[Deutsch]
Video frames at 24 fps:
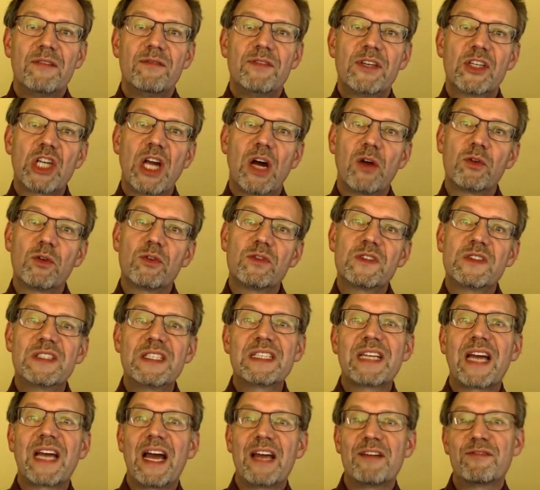wir schauen uns
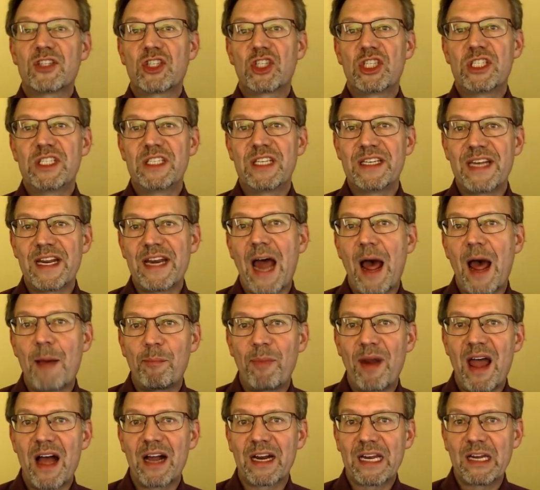die drei verschiedenen
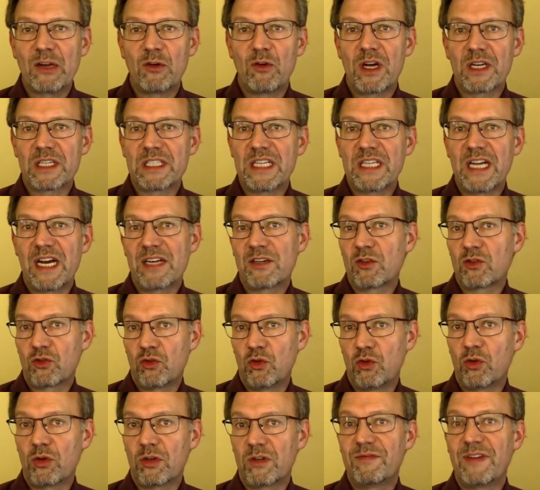Ablageorte an und
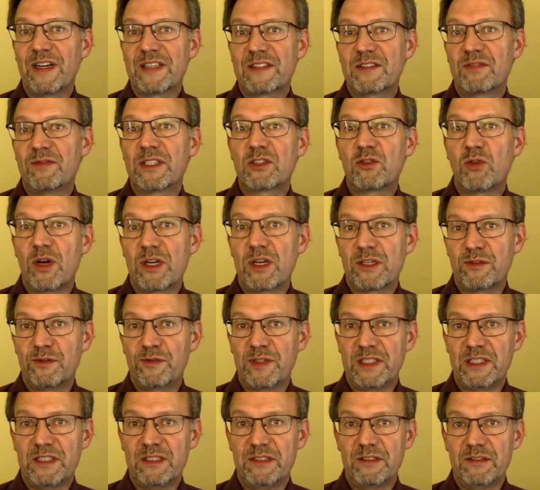gucken, was wir dort
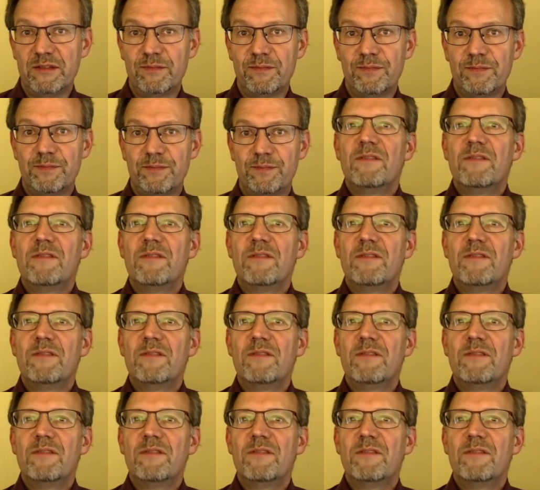finden.